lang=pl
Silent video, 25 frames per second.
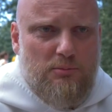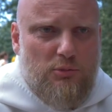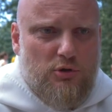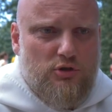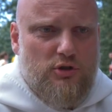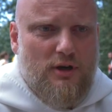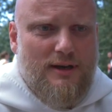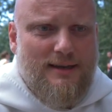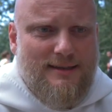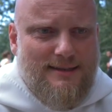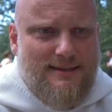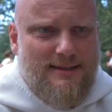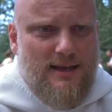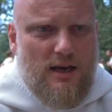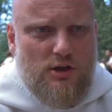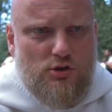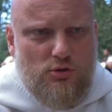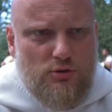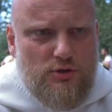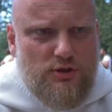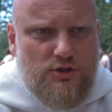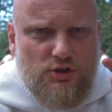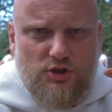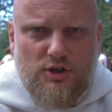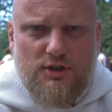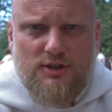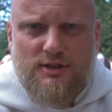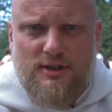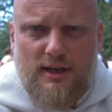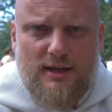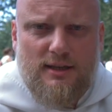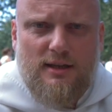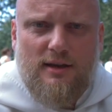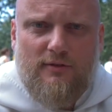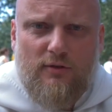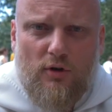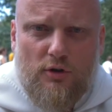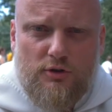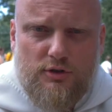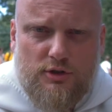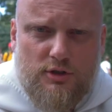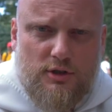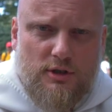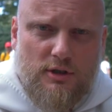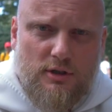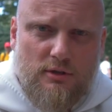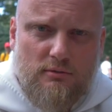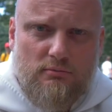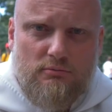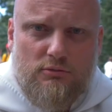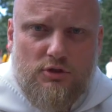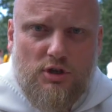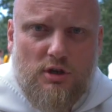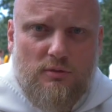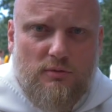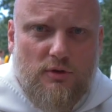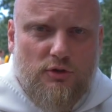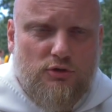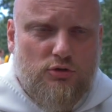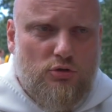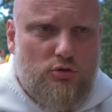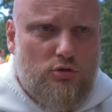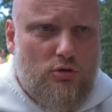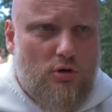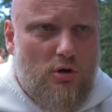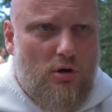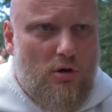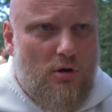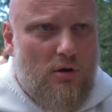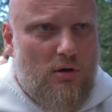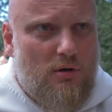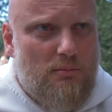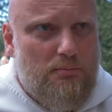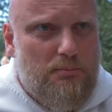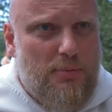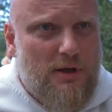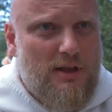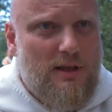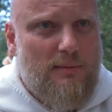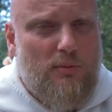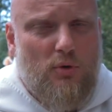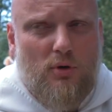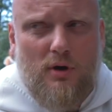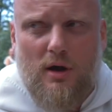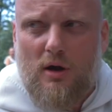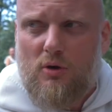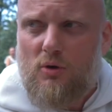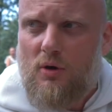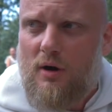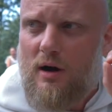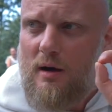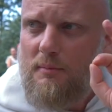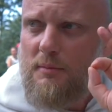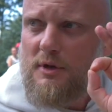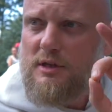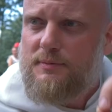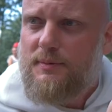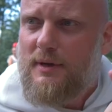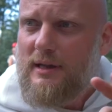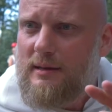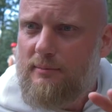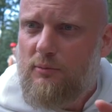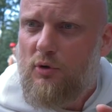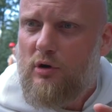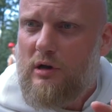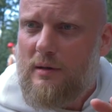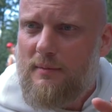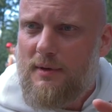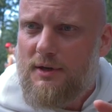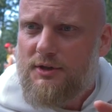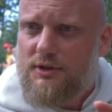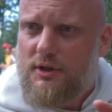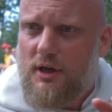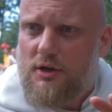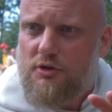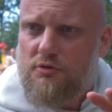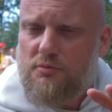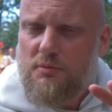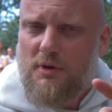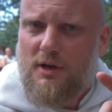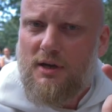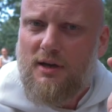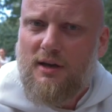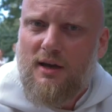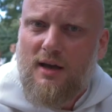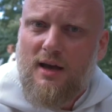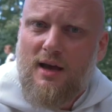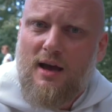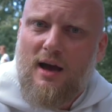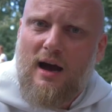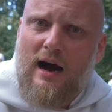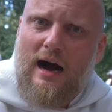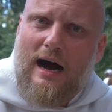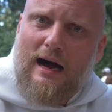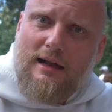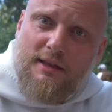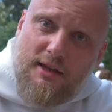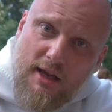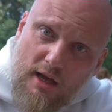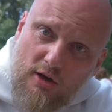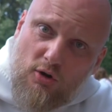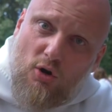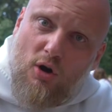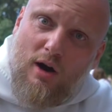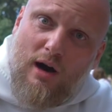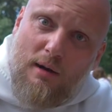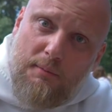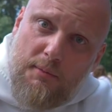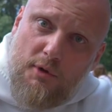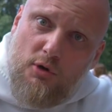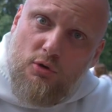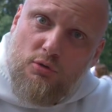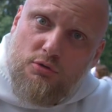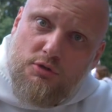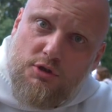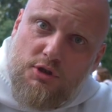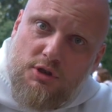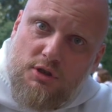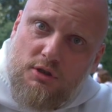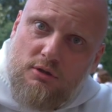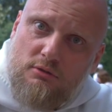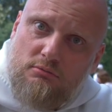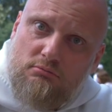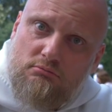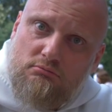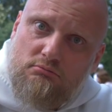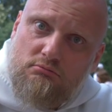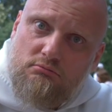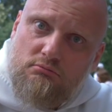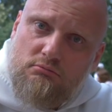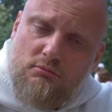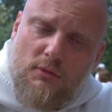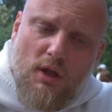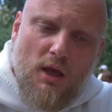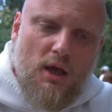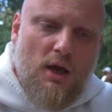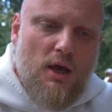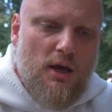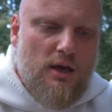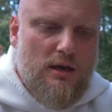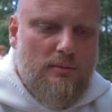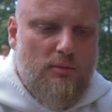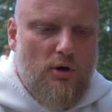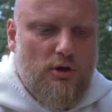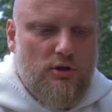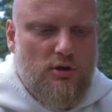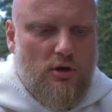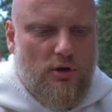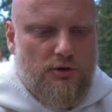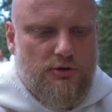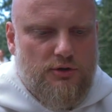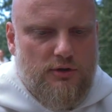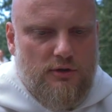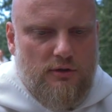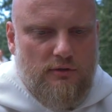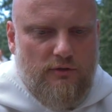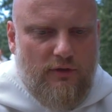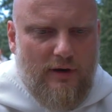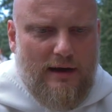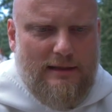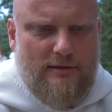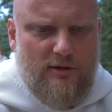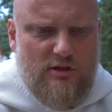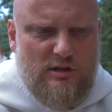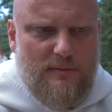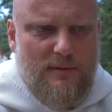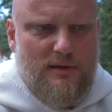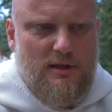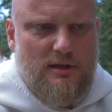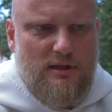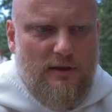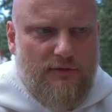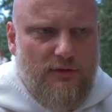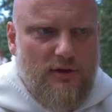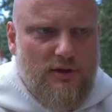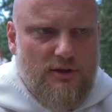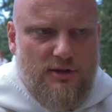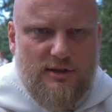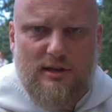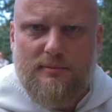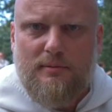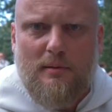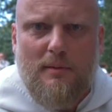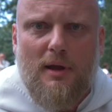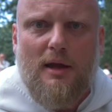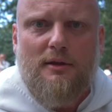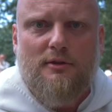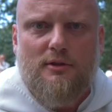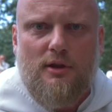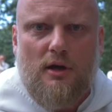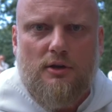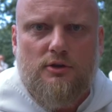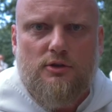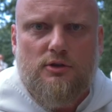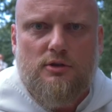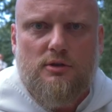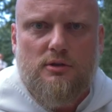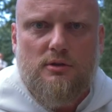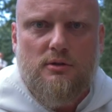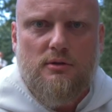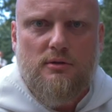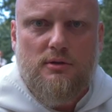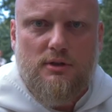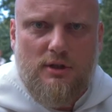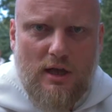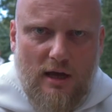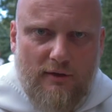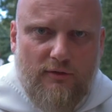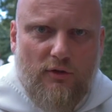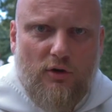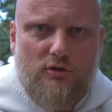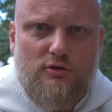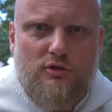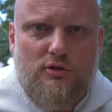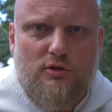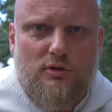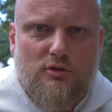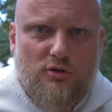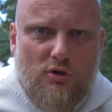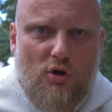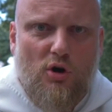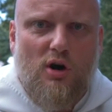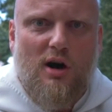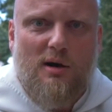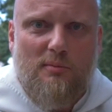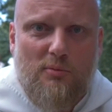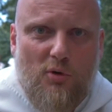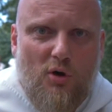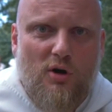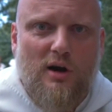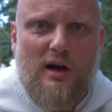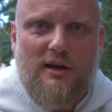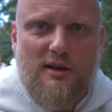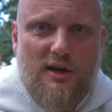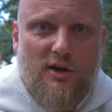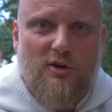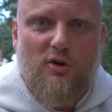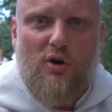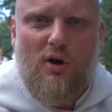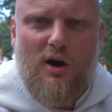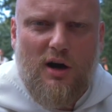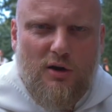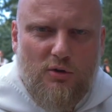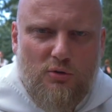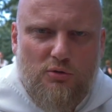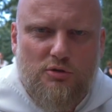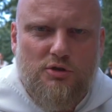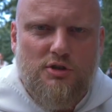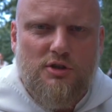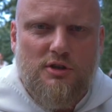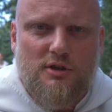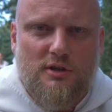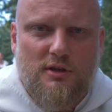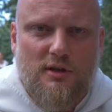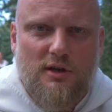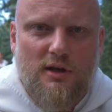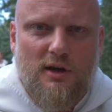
bo to jest zarzut czystej dewocji. Czyli mówiąc krótko, Pana Boga kochamy i z Panem Bogiem jesteśmy, a nie kochamy ludzi. I moi drodzy, warto sobie tę definicję zapamiętać. Dewot kocha Boga, nie kocha ludzi.